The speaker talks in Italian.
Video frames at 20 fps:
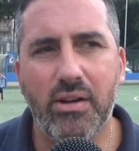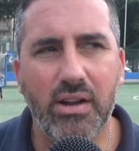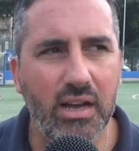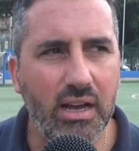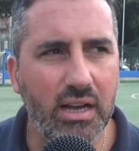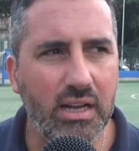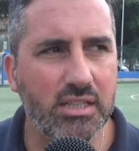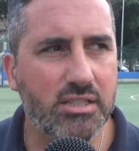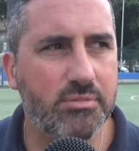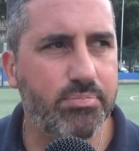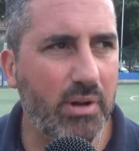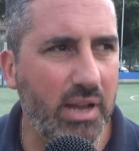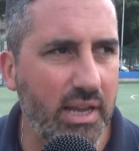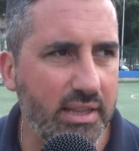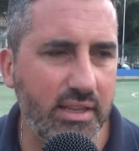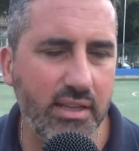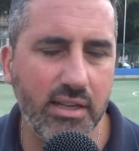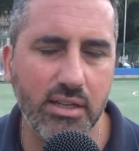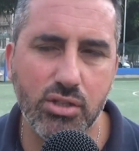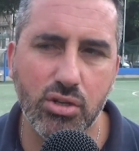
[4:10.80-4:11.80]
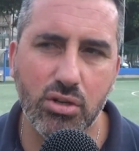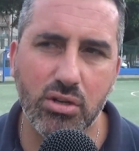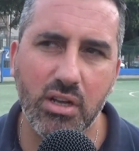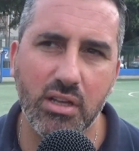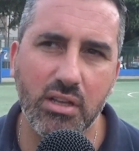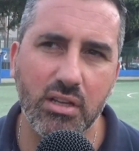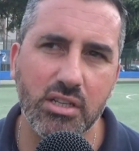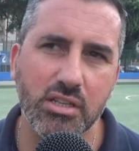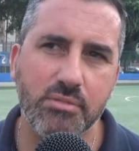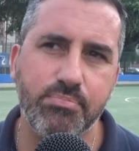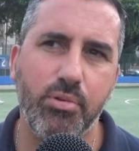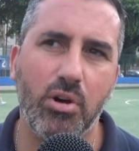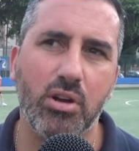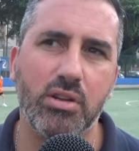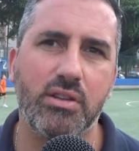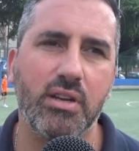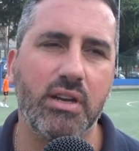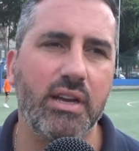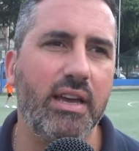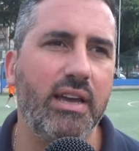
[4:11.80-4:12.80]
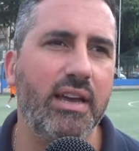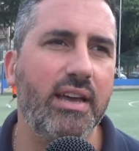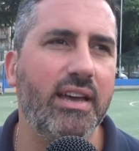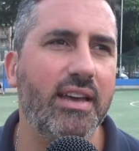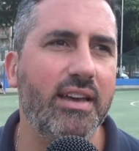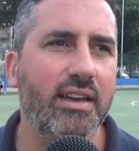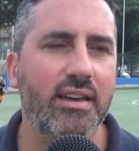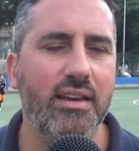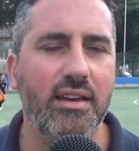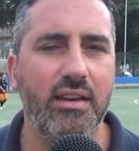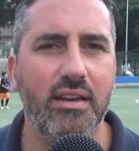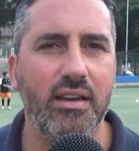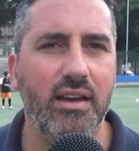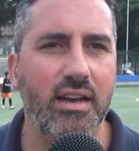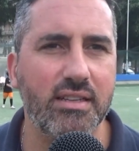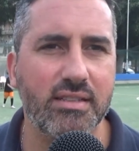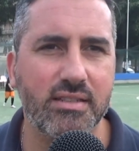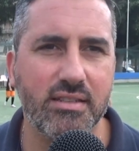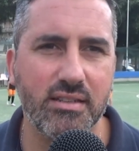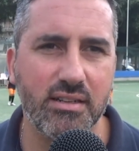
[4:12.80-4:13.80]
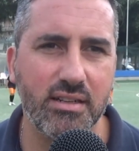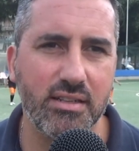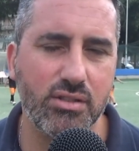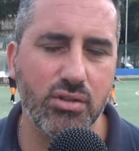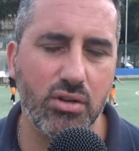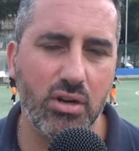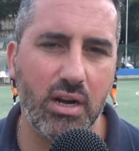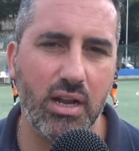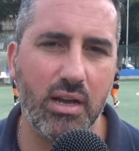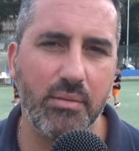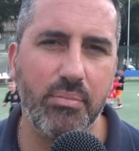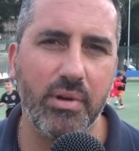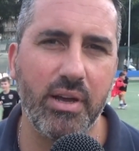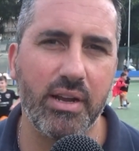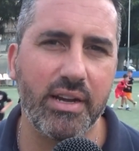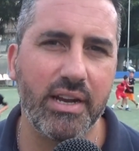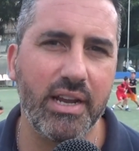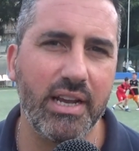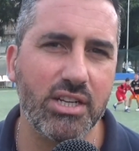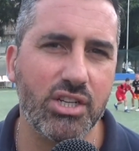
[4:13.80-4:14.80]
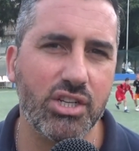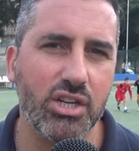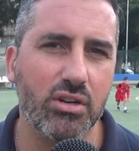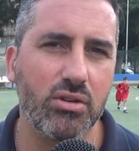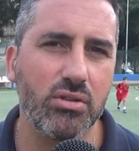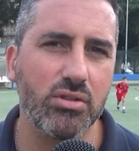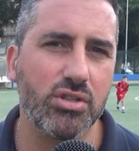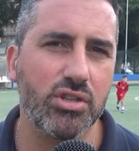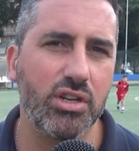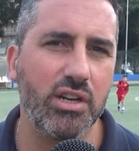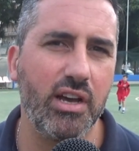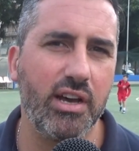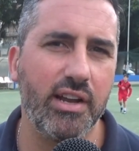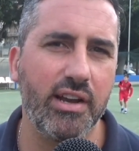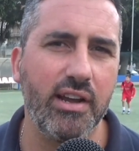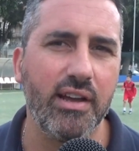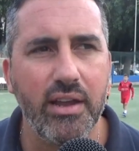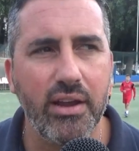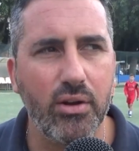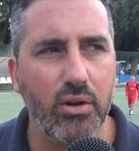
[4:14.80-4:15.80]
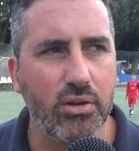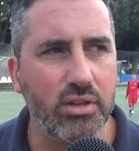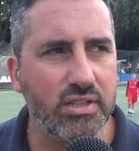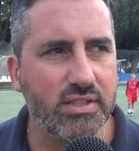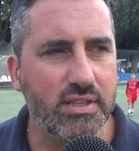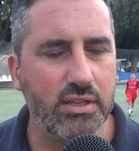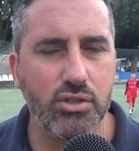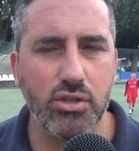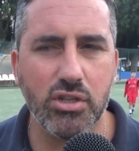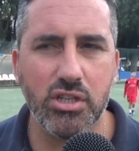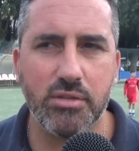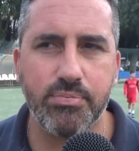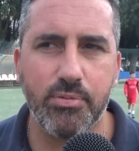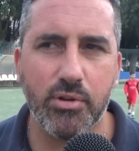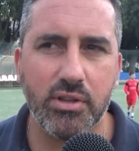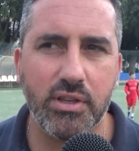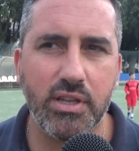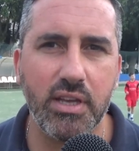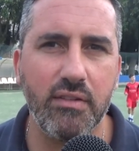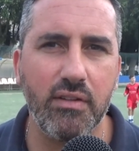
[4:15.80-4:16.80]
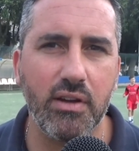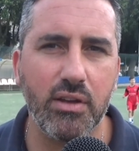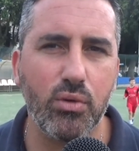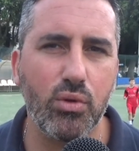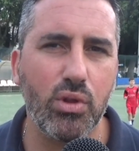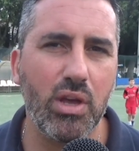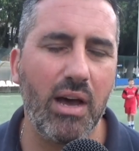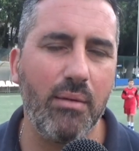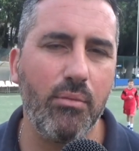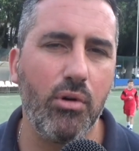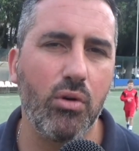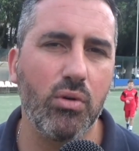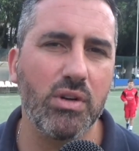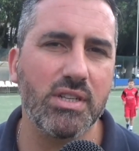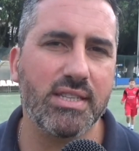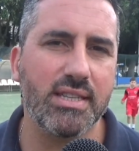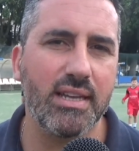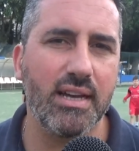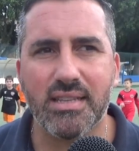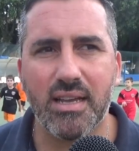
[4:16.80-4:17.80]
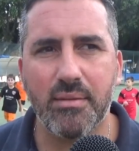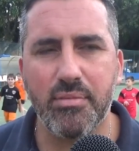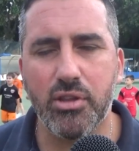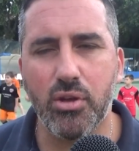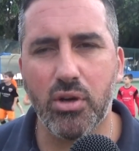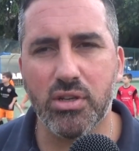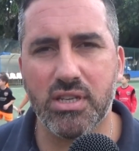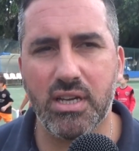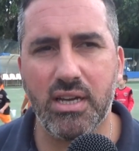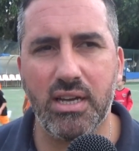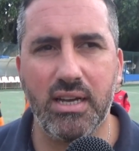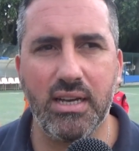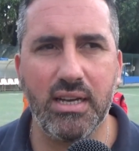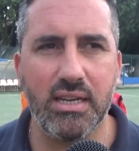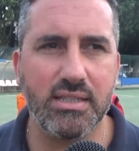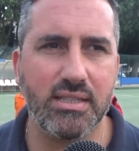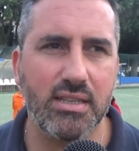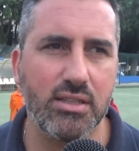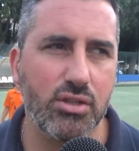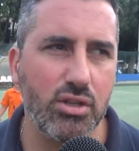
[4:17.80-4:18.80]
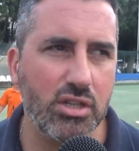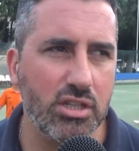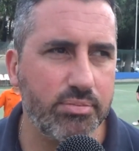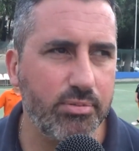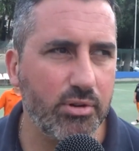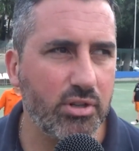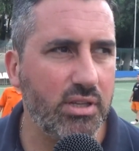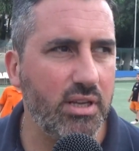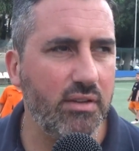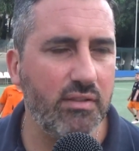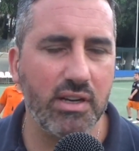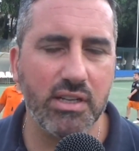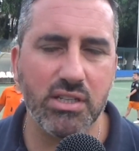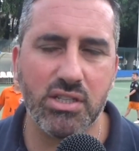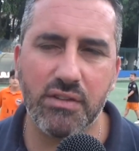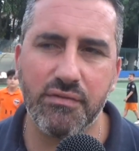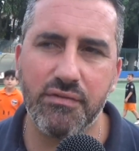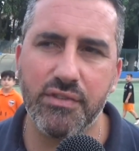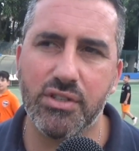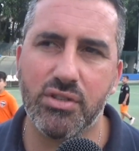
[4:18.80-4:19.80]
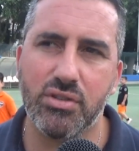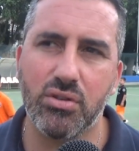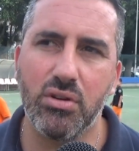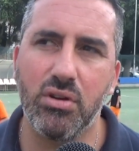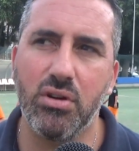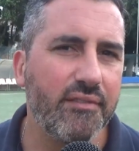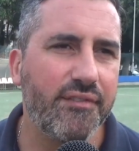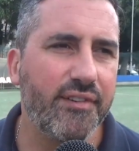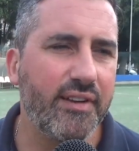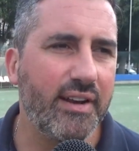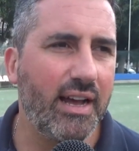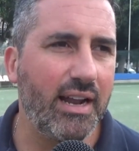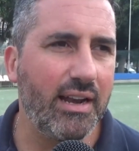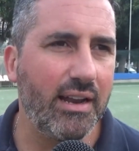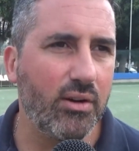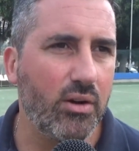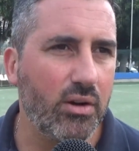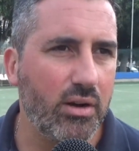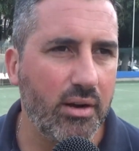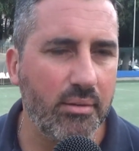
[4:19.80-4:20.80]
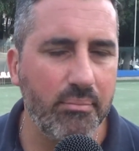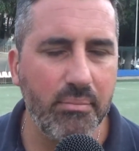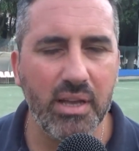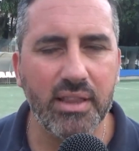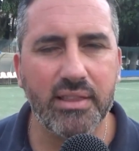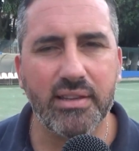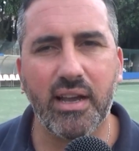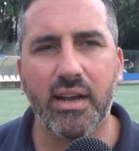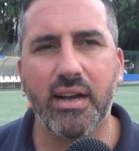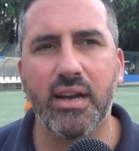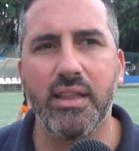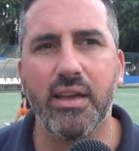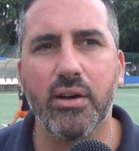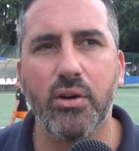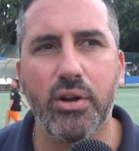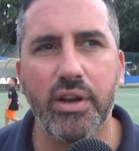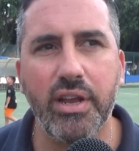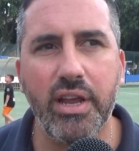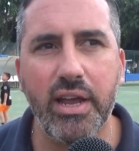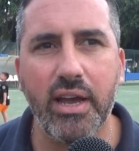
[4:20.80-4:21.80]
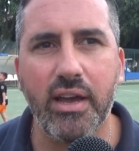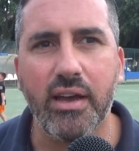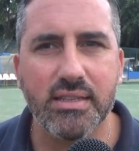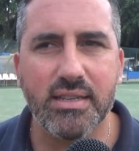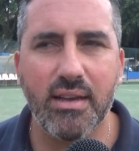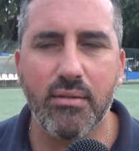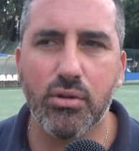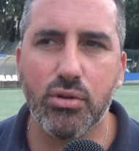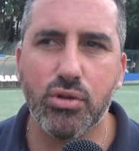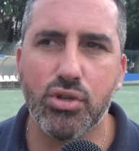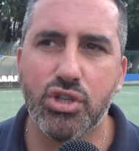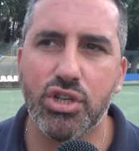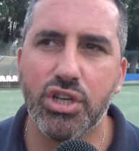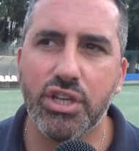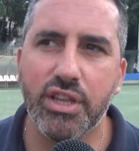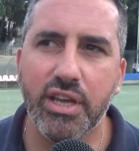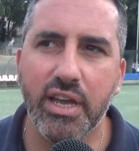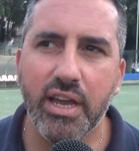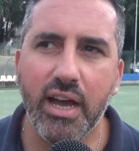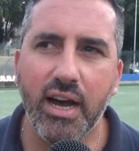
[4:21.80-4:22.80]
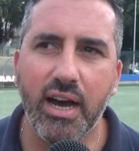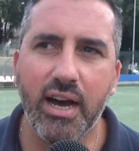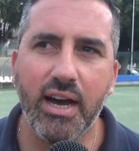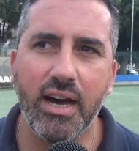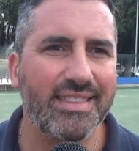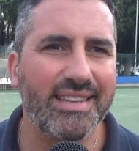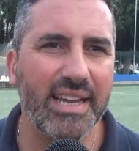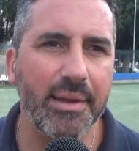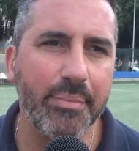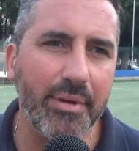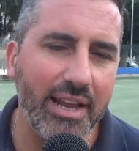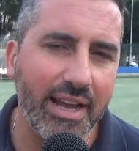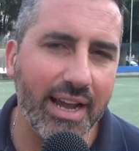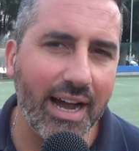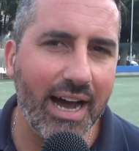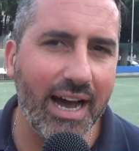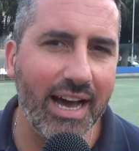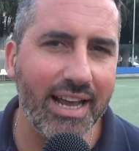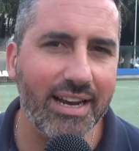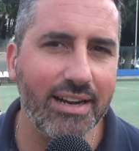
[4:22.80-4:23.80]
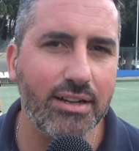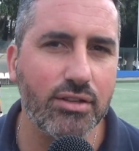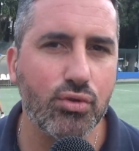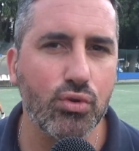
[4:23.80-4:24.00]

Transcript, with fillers: una splendida giornata di sport che Asker Reggio Calabria riesce a conciliare in ogni stagione sportiva, chiudiamo questa strepitosa stagione sportiva che ci ha visto il finale con ben tre categorie, siamo riusciti a triplicare il